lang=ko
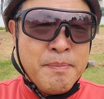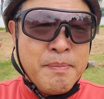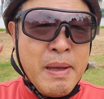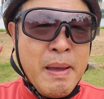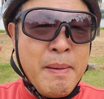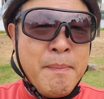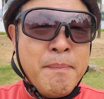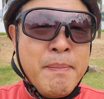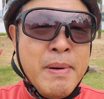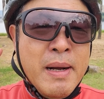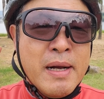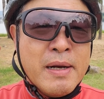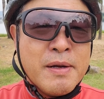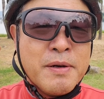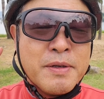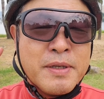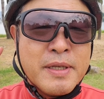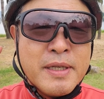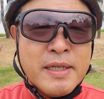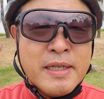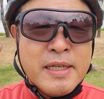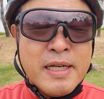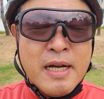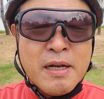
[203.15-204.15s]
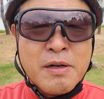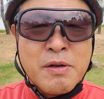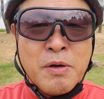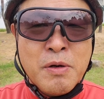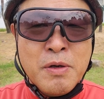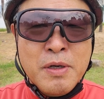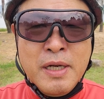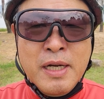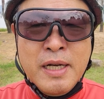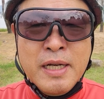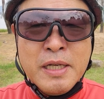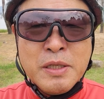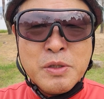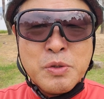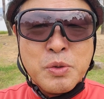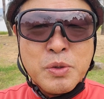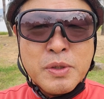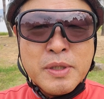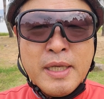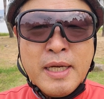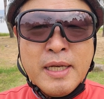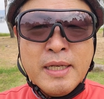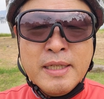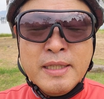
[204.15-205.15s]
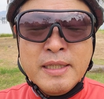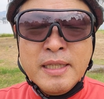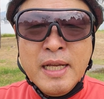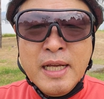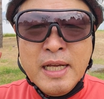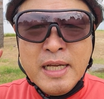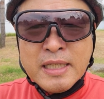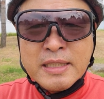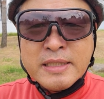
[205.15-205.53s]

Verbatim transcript: 맨발 걷기가 건강에 좋다는